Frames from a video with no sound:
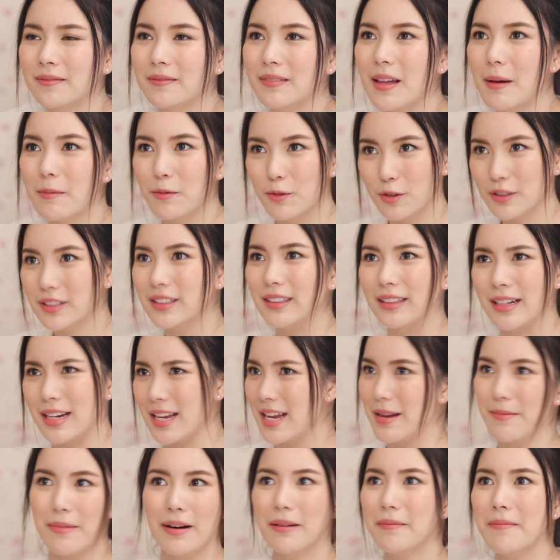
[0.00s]
แตมรู้สึก
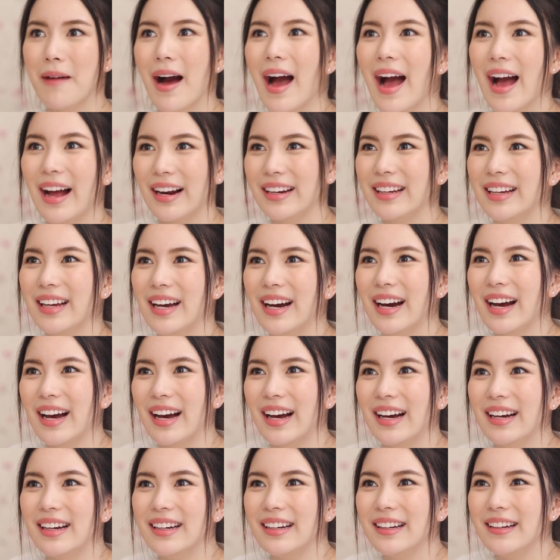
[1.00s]
ดีมากๆเลยอะ
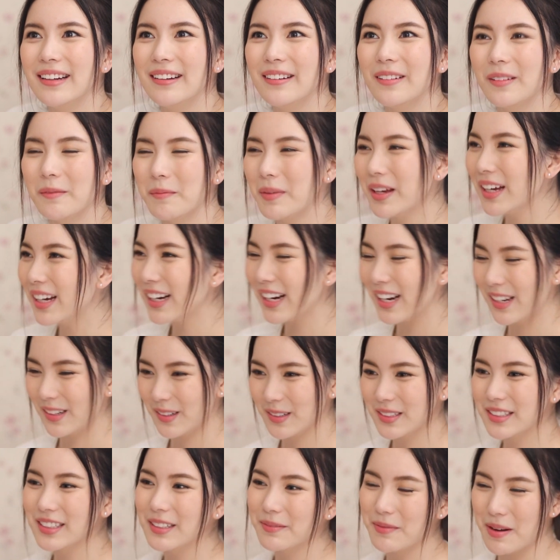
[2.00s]
ค่ะไม่เคย
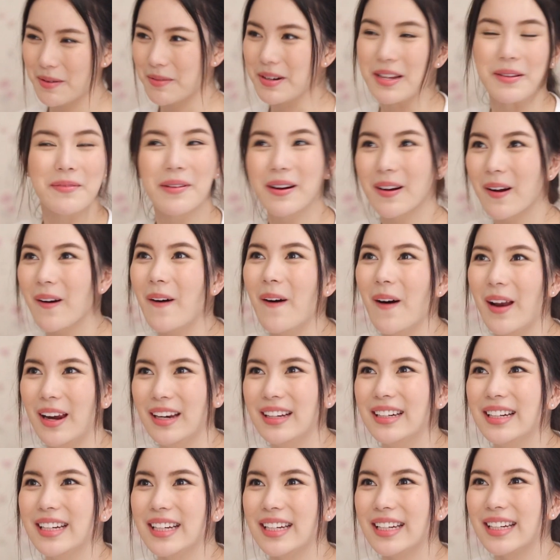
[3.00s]
รู้สึกแบบนี้มาก่อน
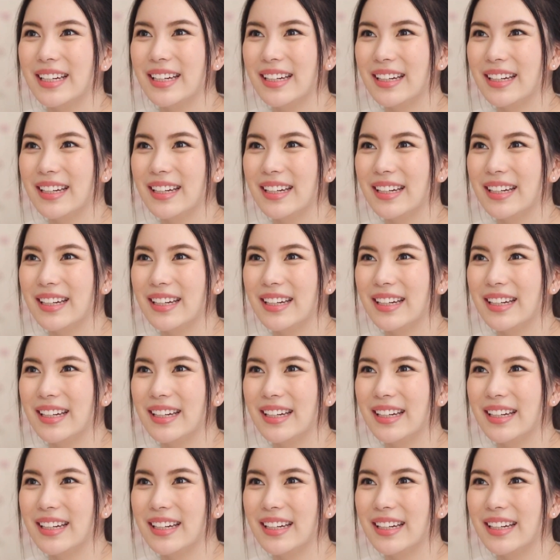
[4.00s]
เลย